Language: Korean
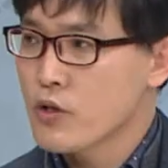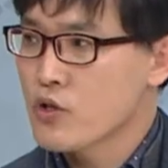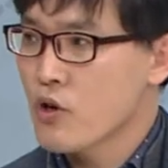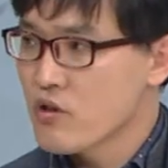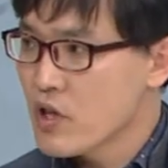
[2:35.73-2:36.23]
위해서
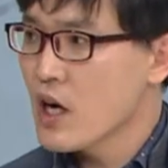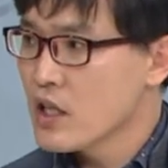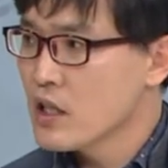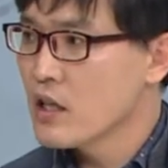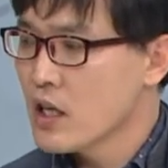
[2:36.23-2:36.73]

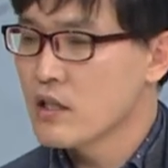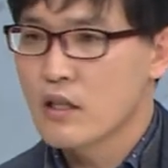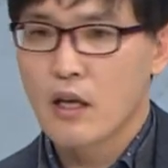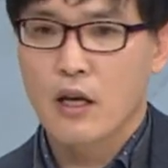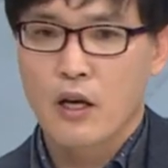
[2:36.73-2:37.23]
정당한 일을
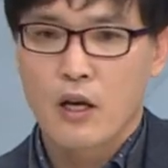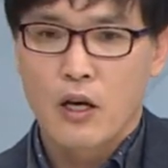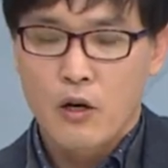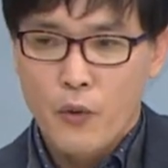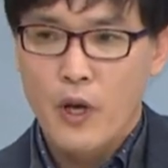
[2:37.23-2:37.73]
했는데
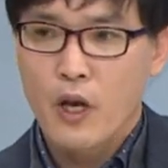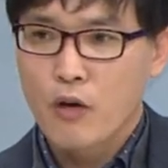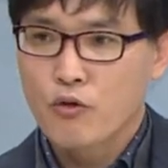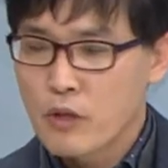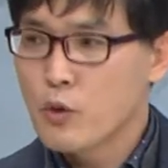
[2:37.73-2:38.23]
왜
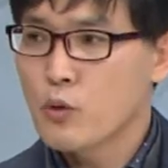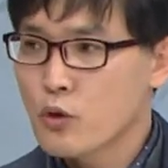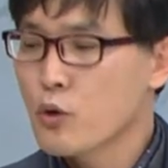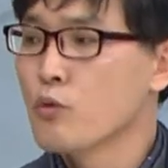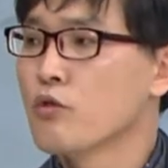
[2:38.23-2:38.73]
우리 민족을
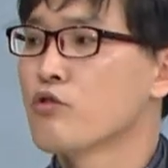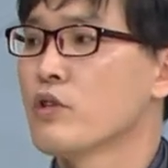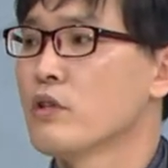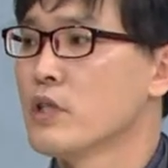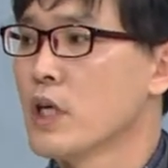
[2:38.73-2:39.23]
총으로
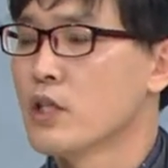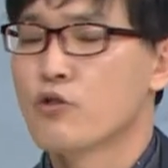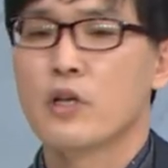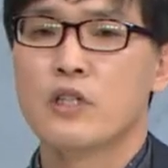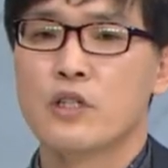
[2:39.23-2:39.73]
죽이느냐
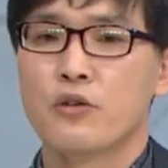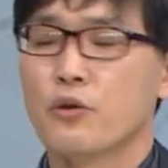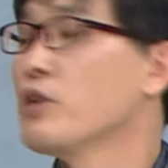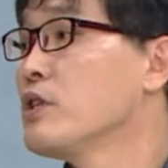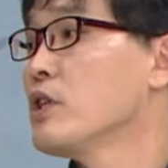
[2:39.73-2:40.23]
죄를 진건
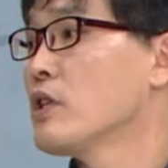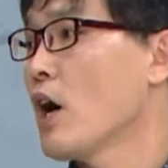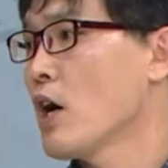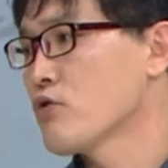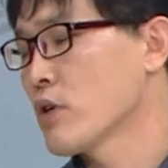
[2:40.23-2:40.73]
너희들이다
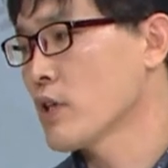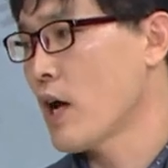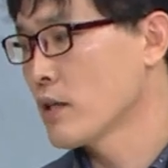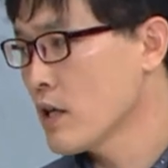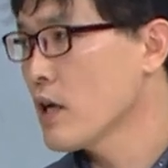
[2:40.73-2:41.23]
아주
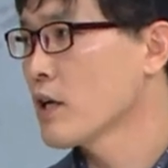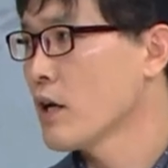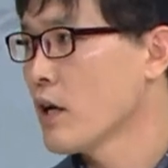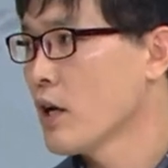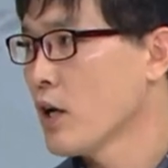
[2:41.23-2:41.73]

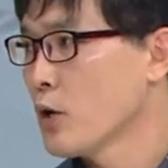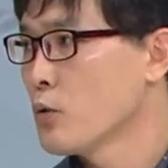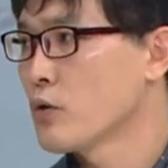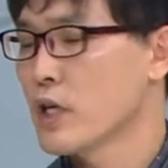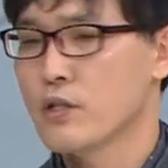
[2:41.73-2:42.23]
당당하게
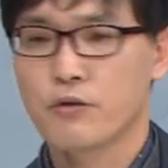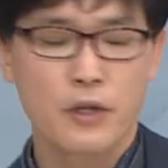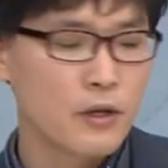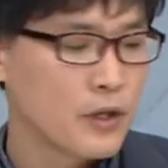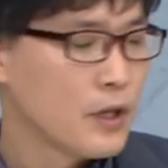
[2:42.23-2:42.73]
욕을
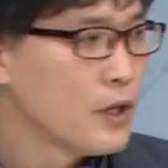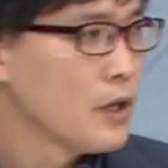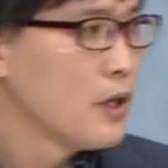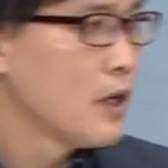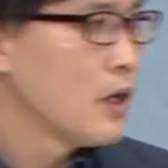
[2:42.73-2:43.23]
하시고요
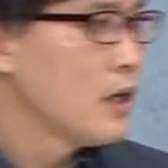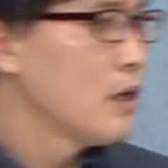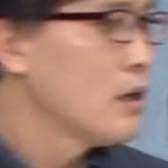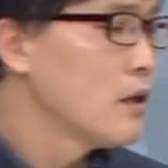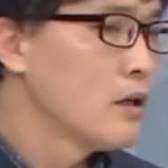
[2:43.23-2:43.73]

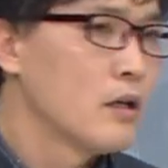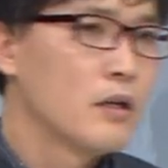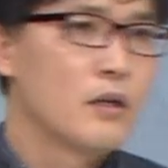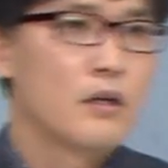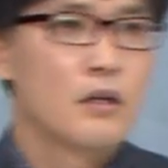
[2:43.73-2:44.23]

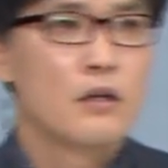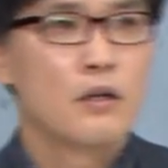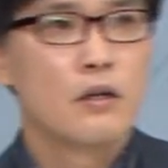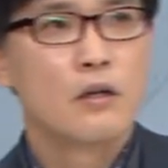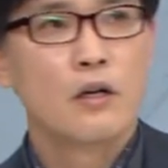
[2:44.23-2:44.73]

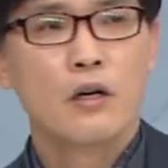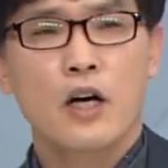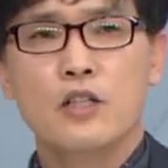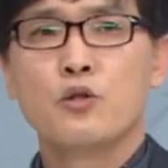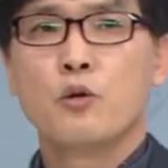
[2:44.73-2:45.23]
어,
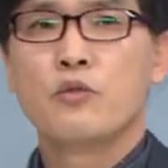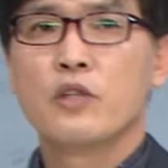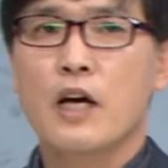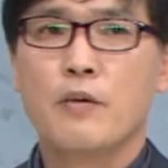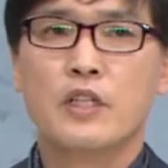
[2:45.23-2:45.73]
가진
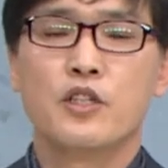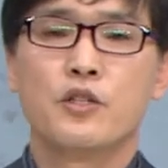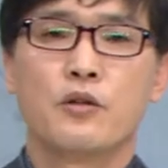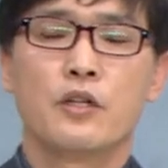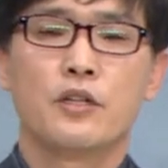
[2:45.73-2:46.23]
고문을 다
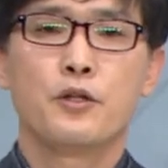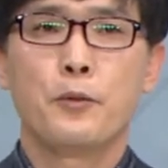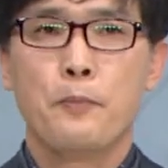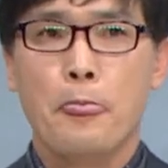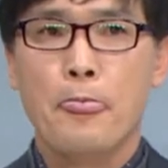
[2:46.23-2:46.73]
받으시죠 그래서
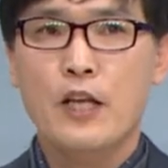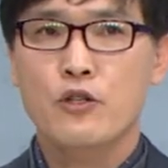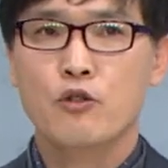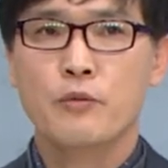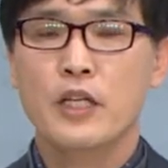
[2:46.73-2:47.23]

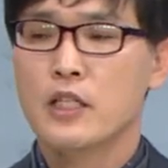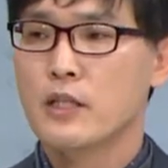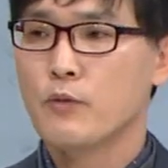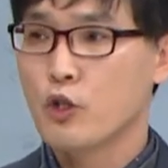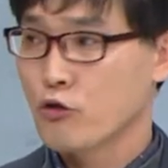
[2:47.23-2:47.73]

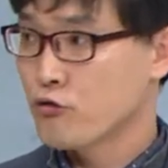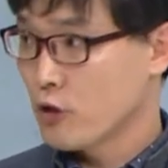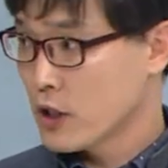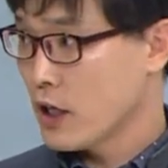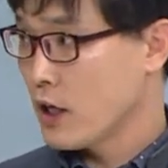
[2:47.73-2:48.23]
1920년
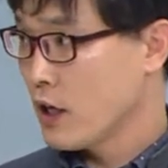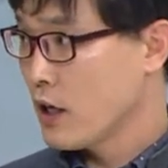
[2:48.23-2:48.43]
9월 달에